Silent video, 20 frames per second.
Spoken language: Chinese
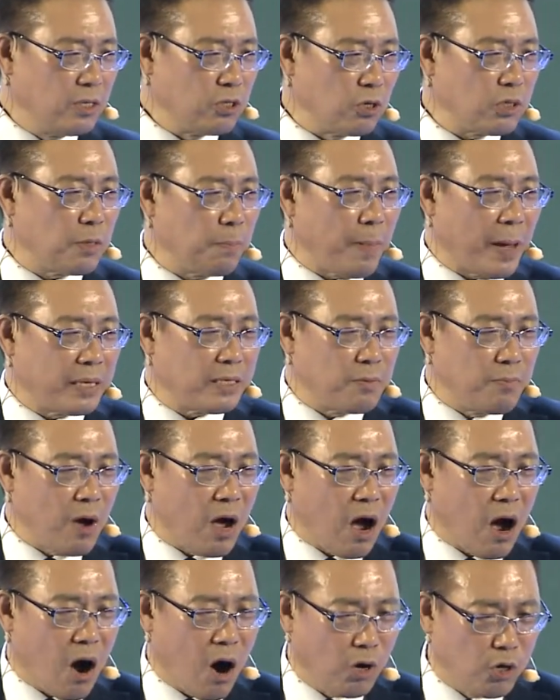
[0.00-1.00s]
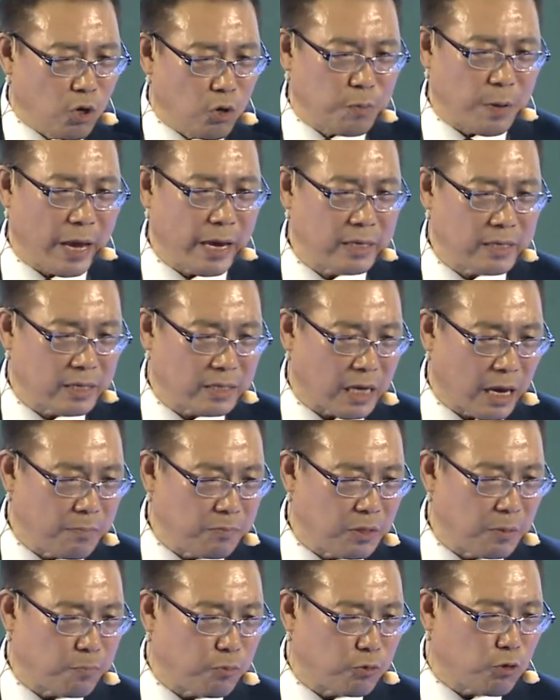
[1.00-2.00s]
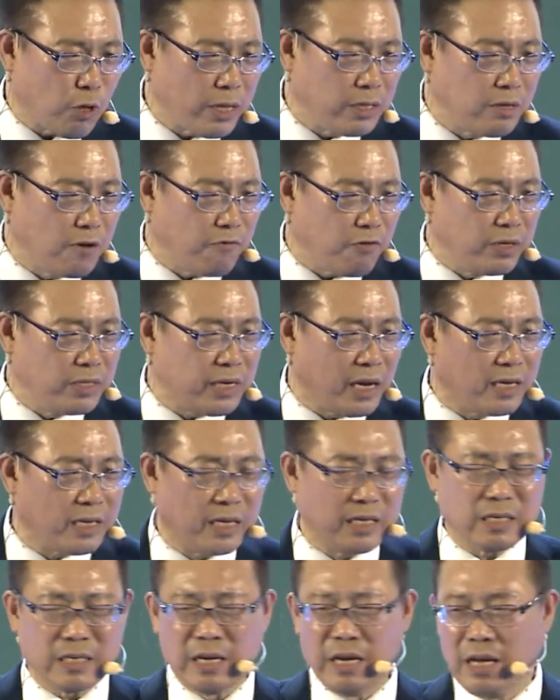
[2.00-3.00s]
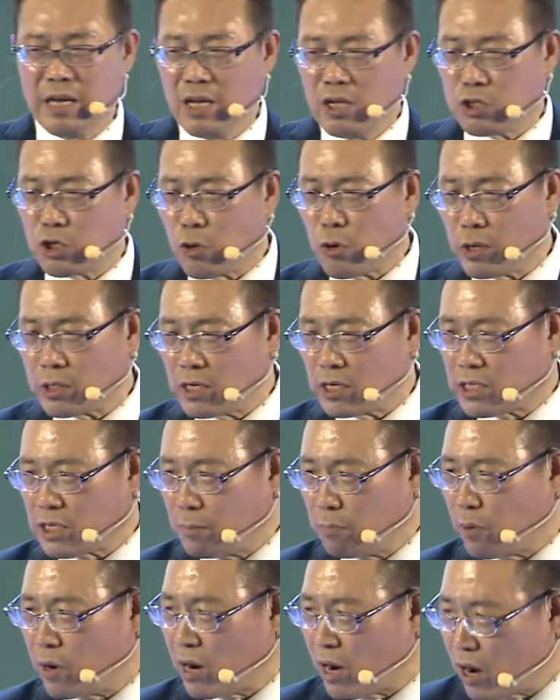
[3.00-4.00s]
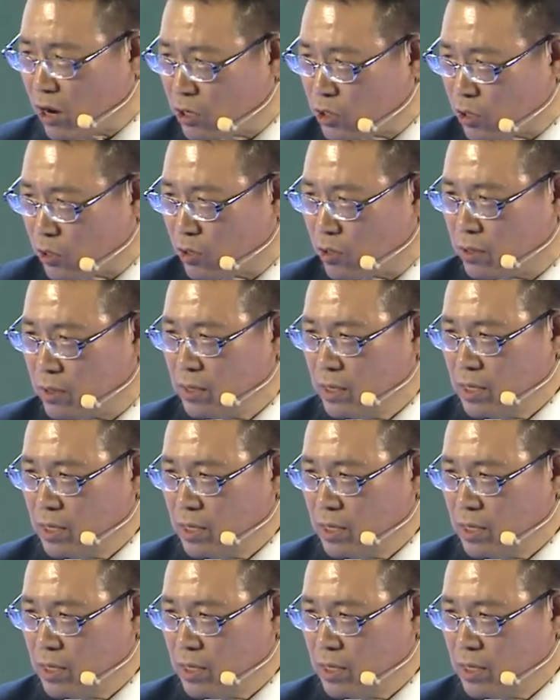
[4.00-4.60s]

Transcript: 都是把这么好又便宜的产品不断的分享给周围的亲朋好友，